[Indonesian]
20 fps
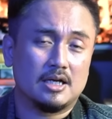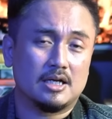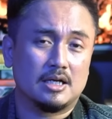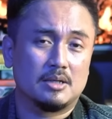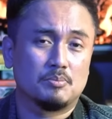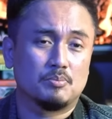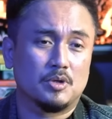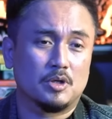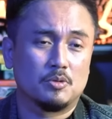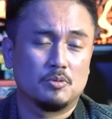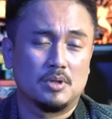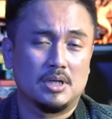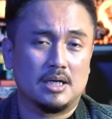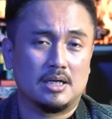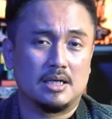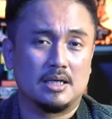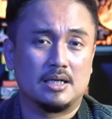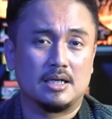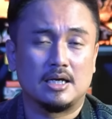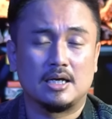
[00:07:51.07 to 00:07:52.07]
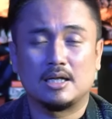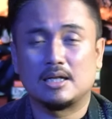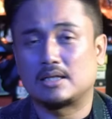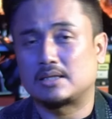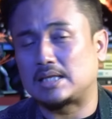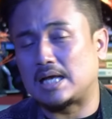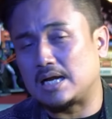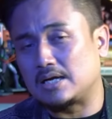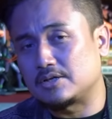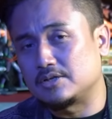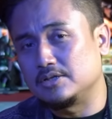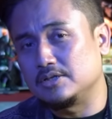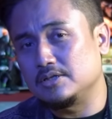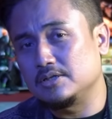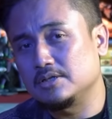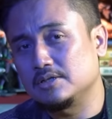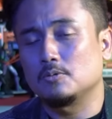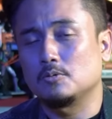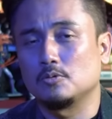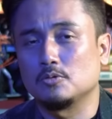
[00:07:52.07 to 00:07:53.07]
akan menggunakan hal tadi
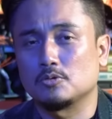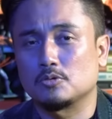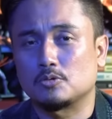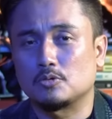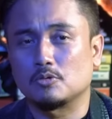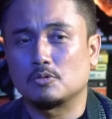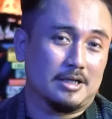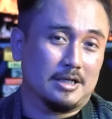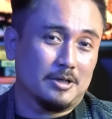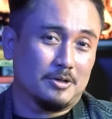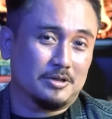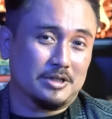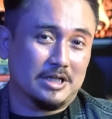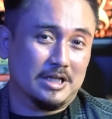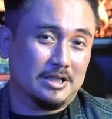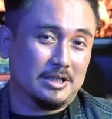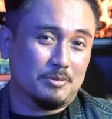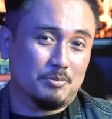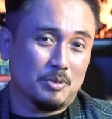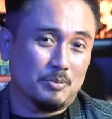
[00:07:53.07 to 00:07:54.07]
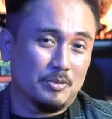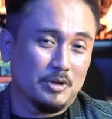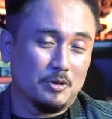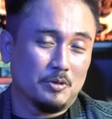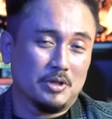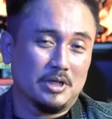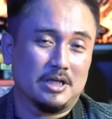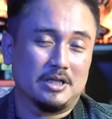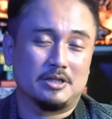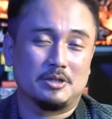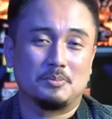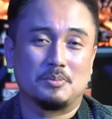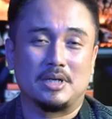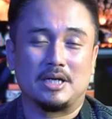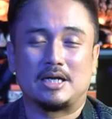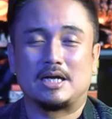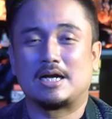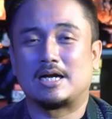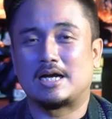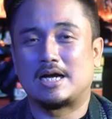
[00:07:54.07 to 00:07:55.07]
untuk kalau ternyata pemilunya nanti
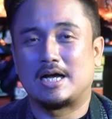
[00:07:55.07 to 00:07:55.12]
mereka